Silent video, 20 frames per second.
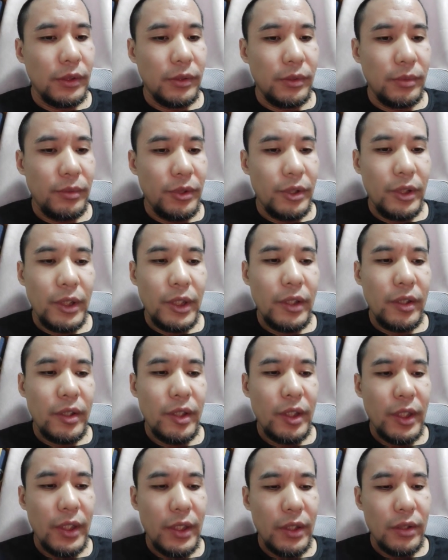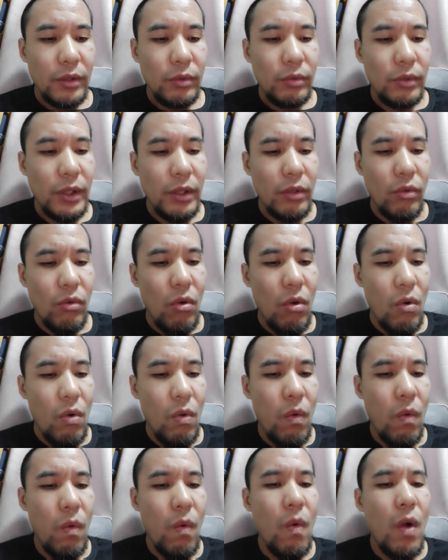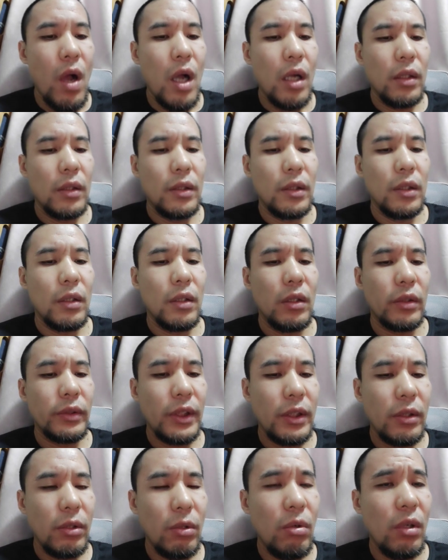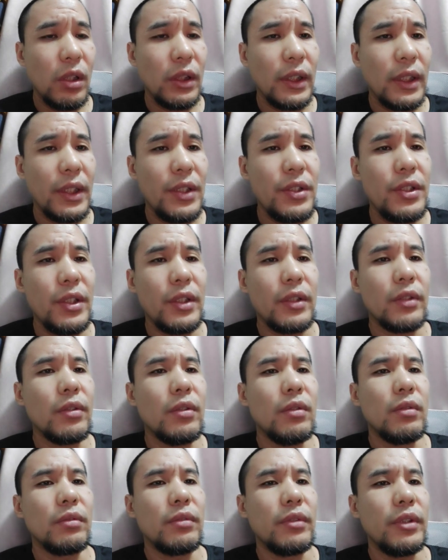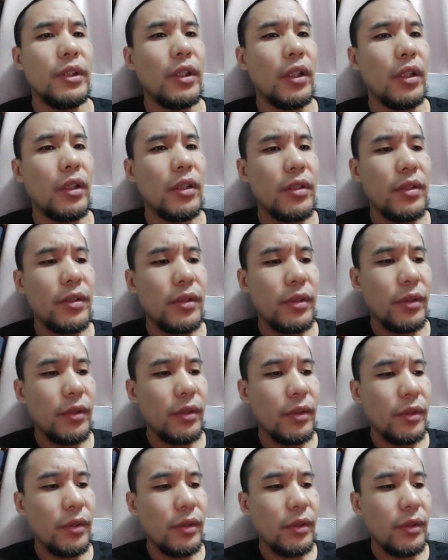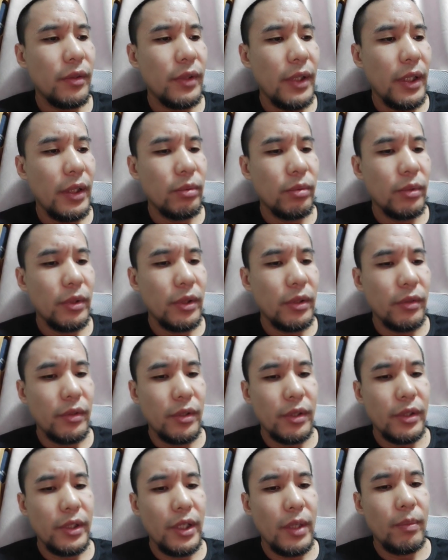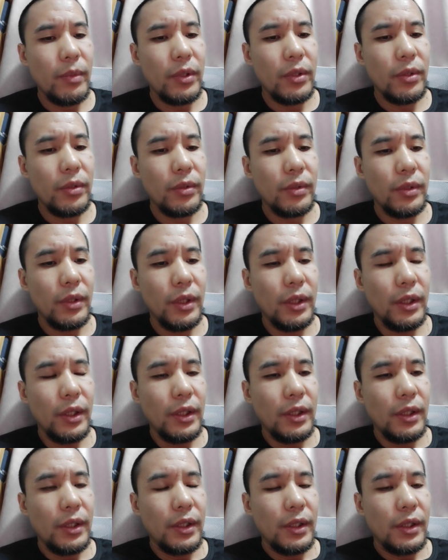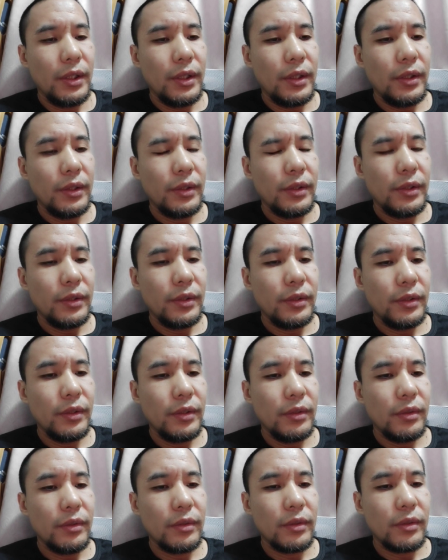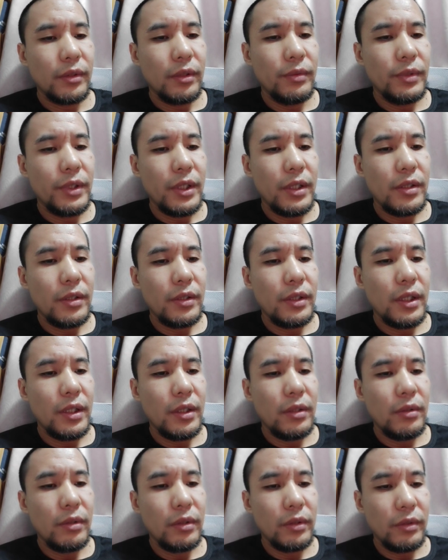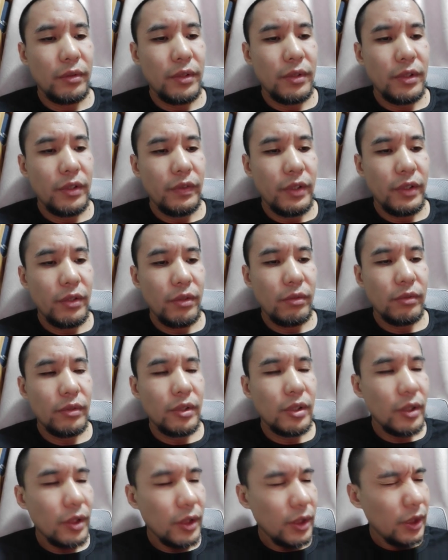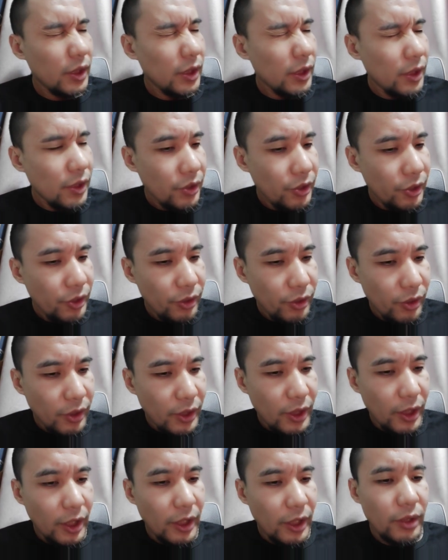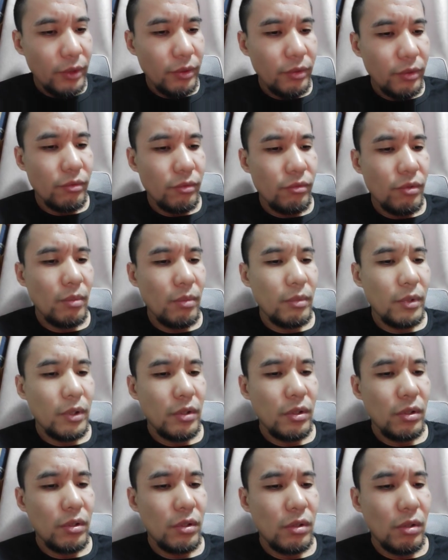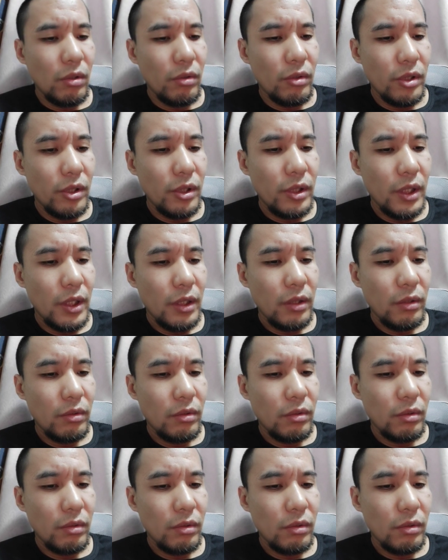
今天一天都在晃，但是晃的很紧凑，一点儿单独这种时间没有。这种空闲时间也有可能几分钟，其实可以去专门找时间去。